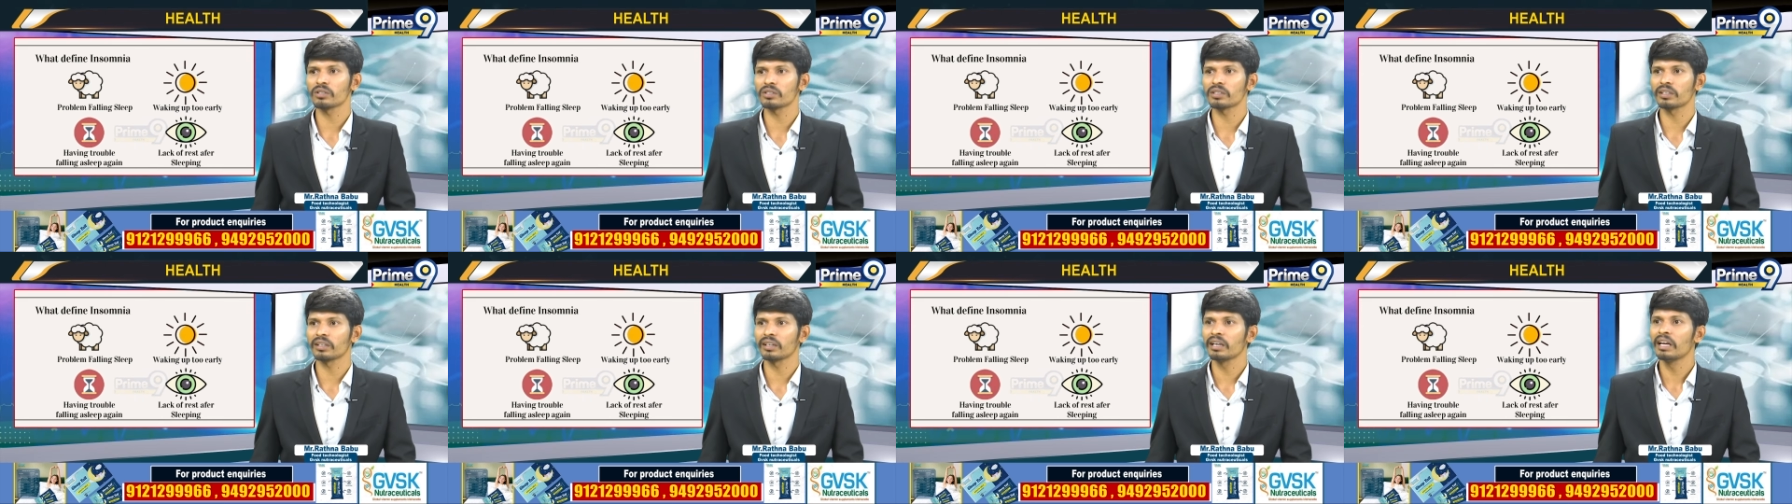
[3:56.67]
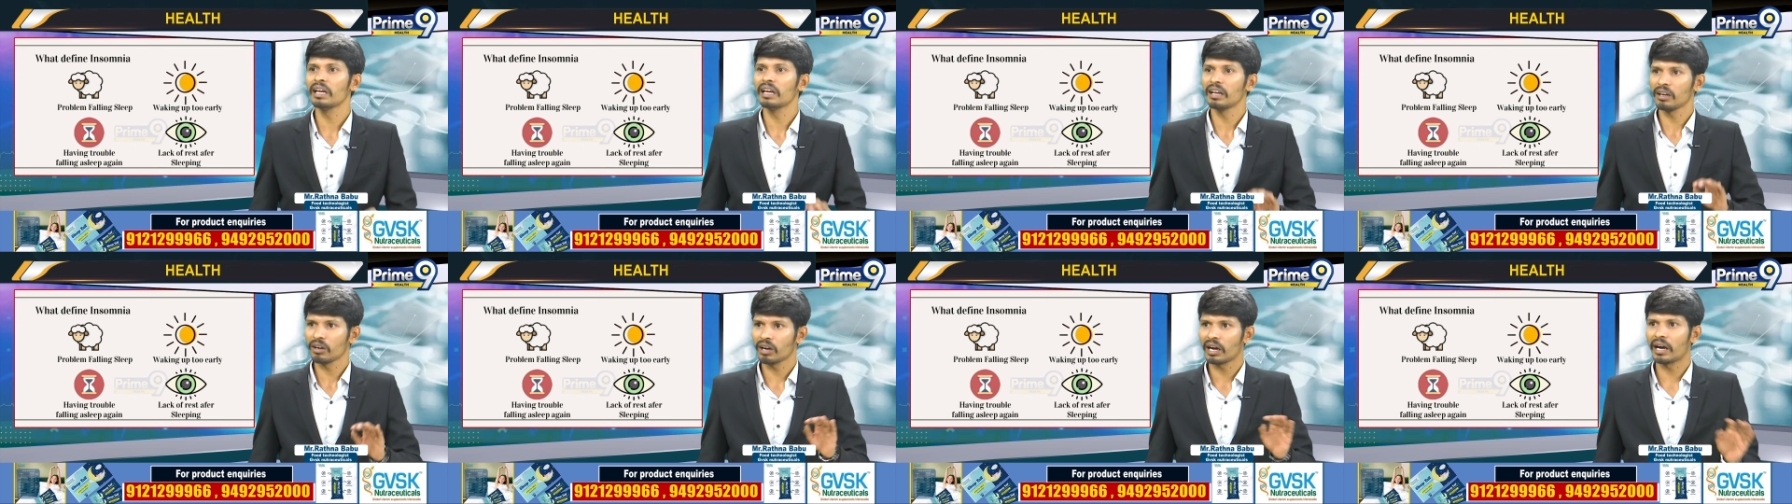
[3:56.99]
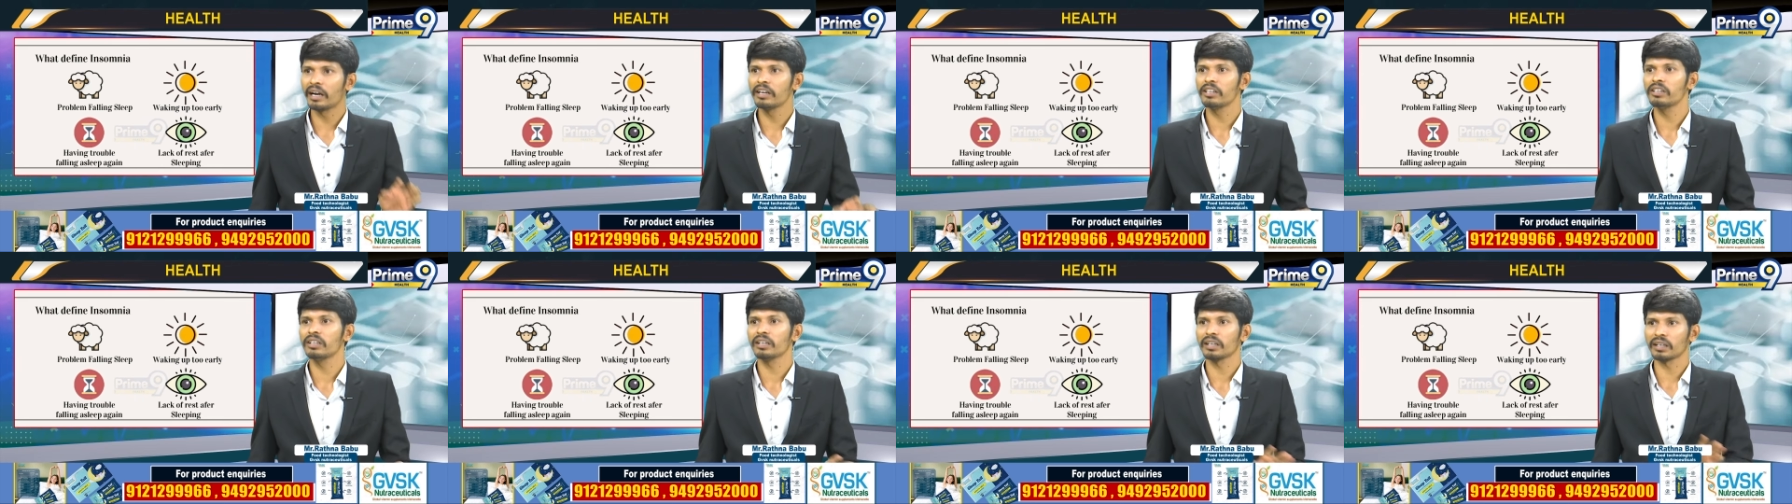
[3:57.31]
వస్తాయి
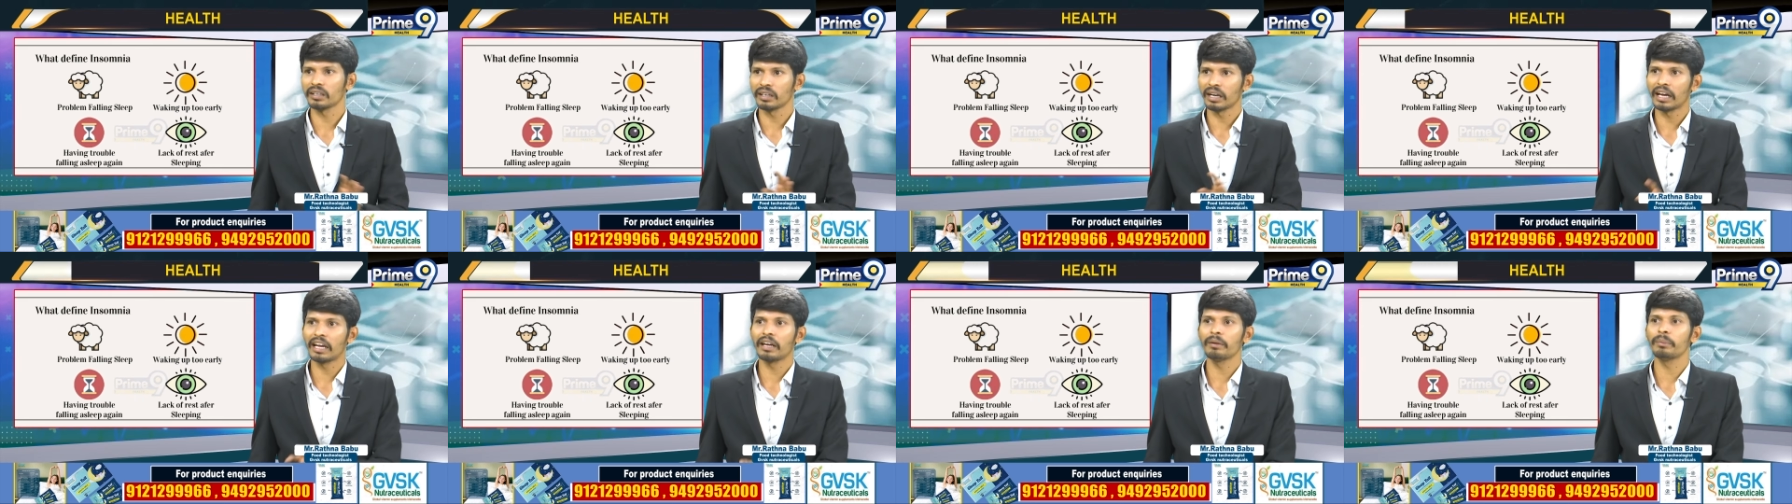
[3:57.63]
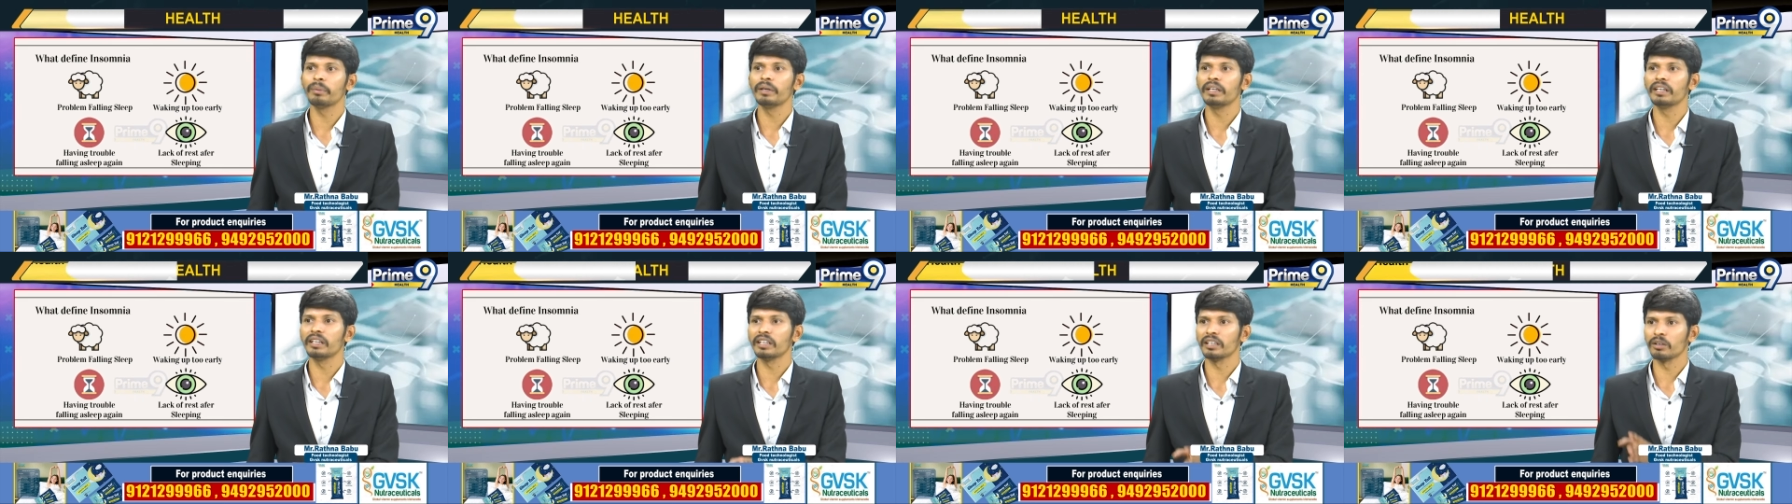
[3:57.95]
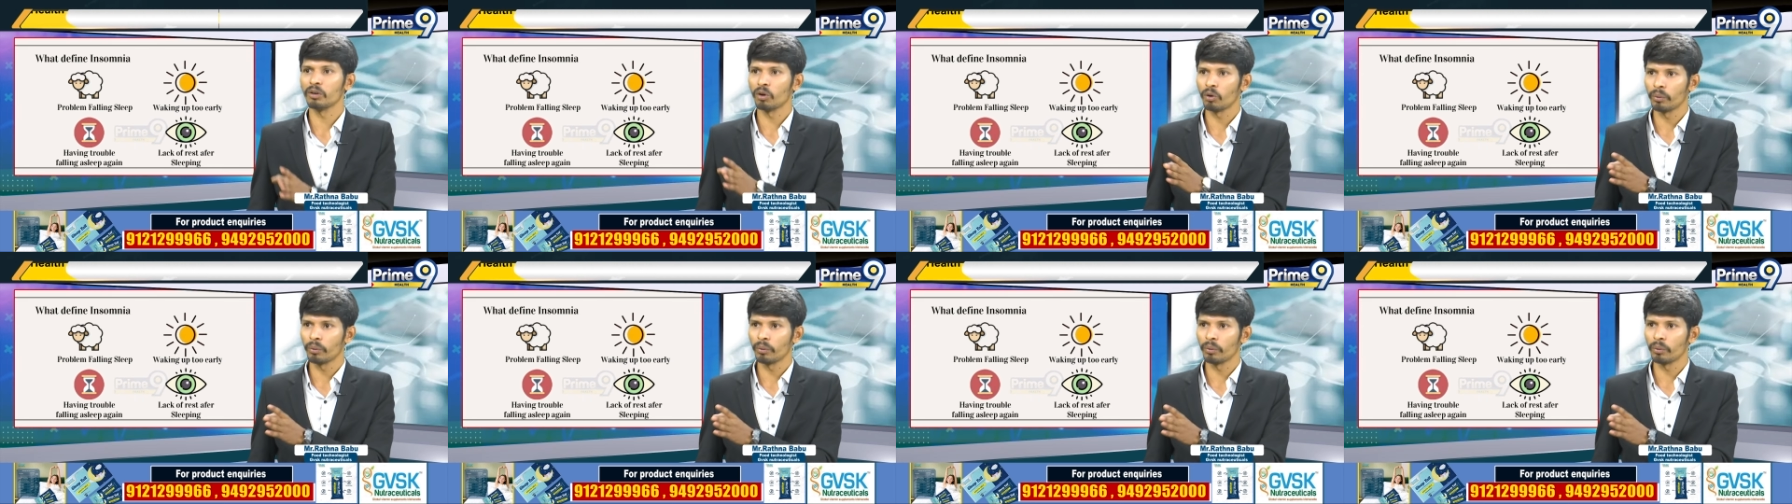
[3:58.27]
కార్డియక్ డయాబెటిక్